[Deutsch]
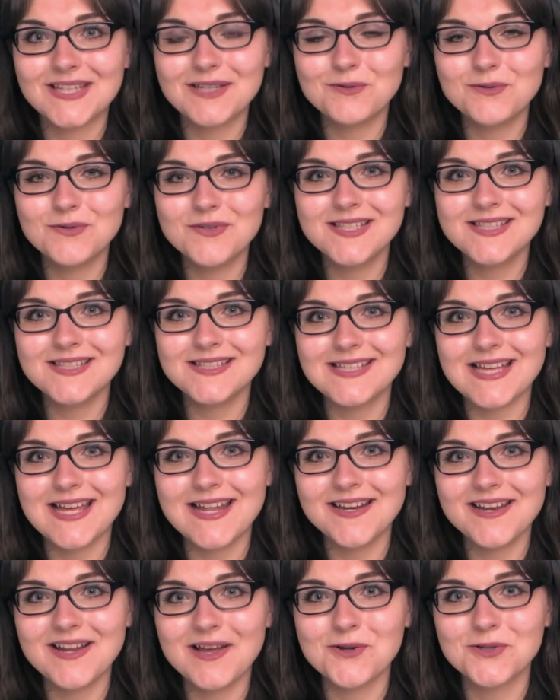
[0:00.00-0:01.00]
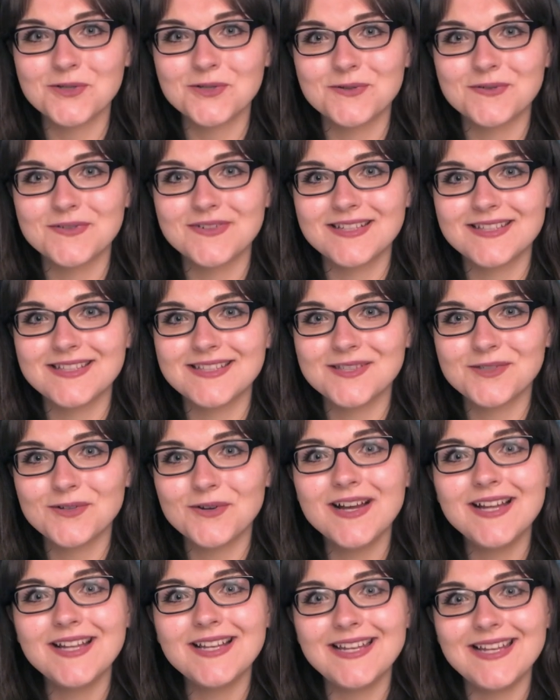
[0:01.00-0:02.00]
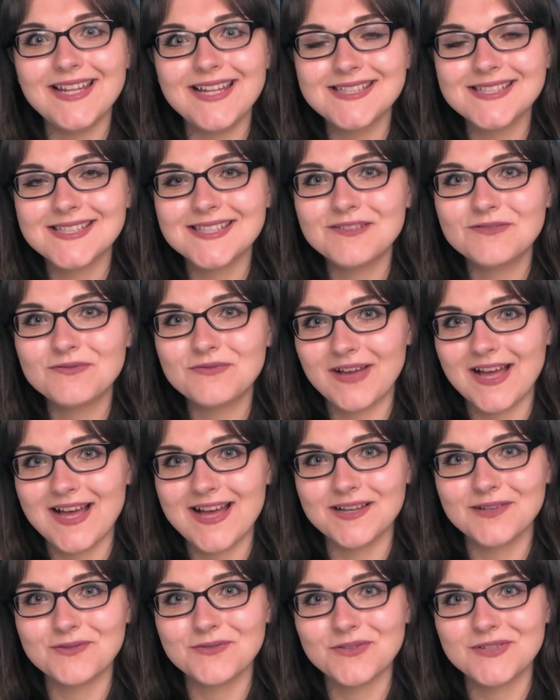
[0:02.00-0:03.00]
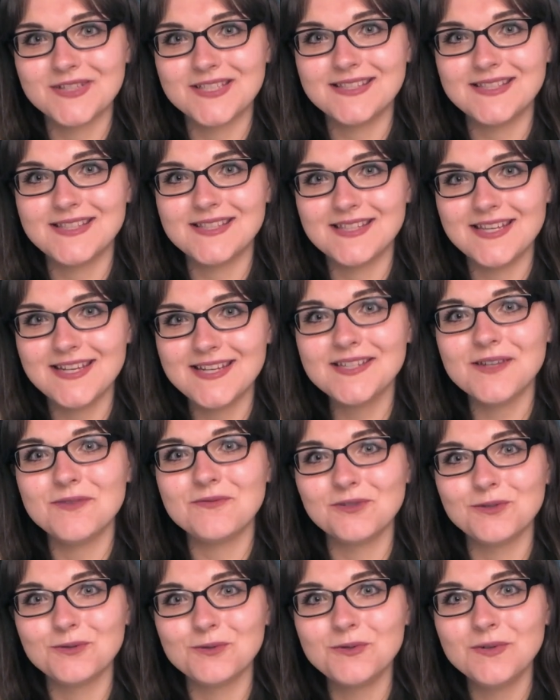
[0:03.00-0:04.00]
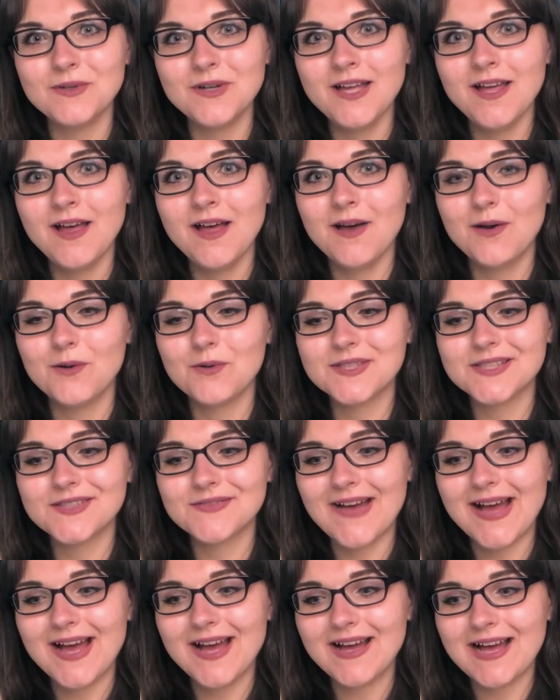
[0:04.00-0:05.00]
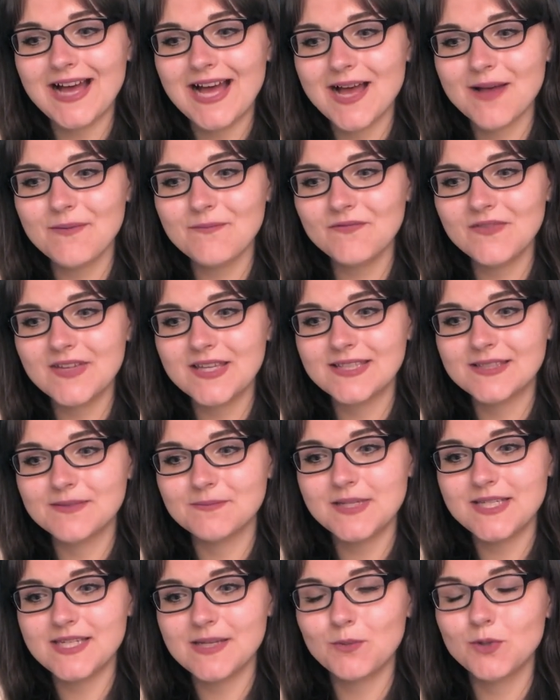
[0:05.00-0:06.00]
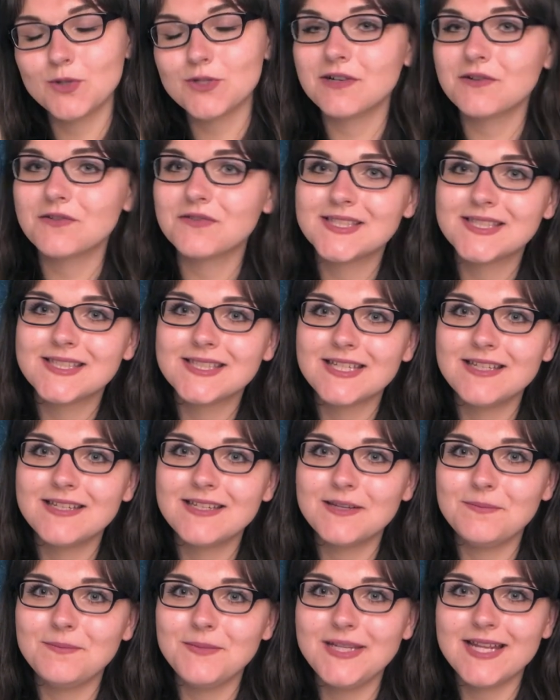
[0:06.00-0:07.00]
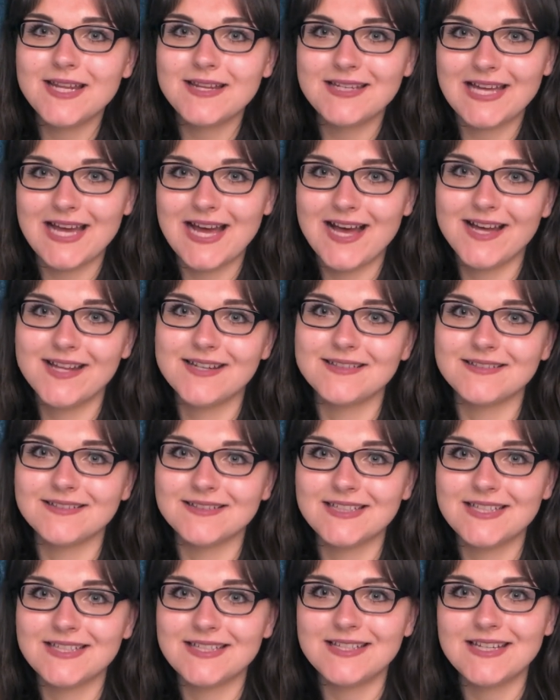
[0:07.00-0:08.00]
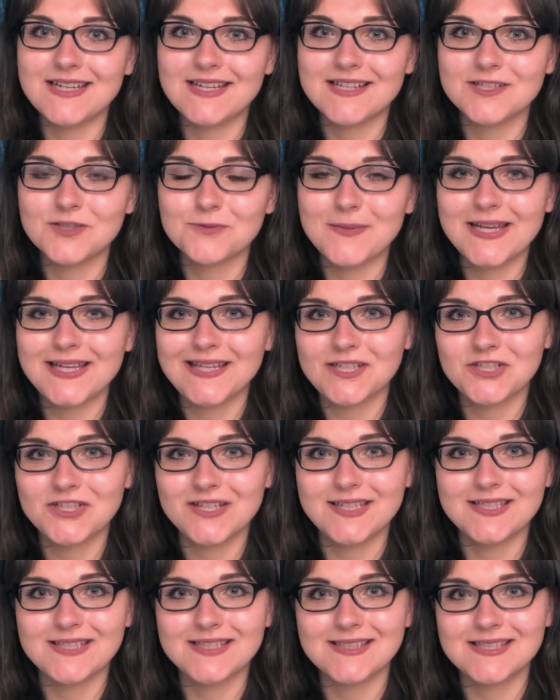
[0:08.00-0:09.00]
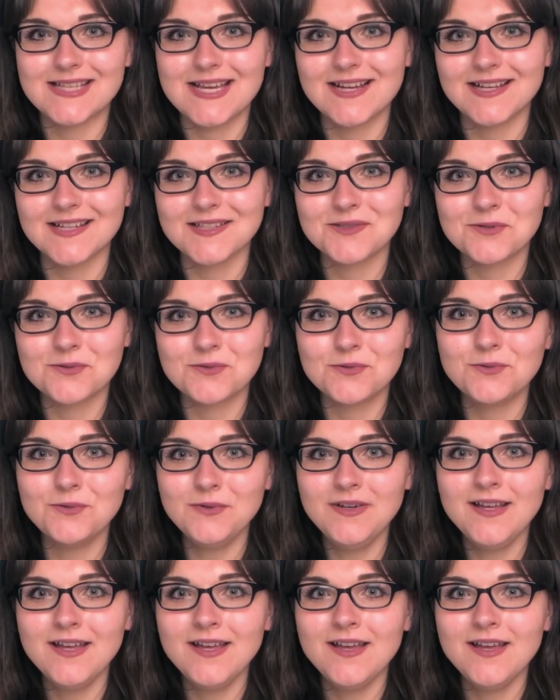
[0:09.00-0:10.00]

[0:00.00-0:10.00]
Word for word: Und dann auch schon zur letzten Frage für dieses Interview. Und zwar haben wir es mit der Protagonistin Mina Dehade in der Speicherstadt-Saga zu tun.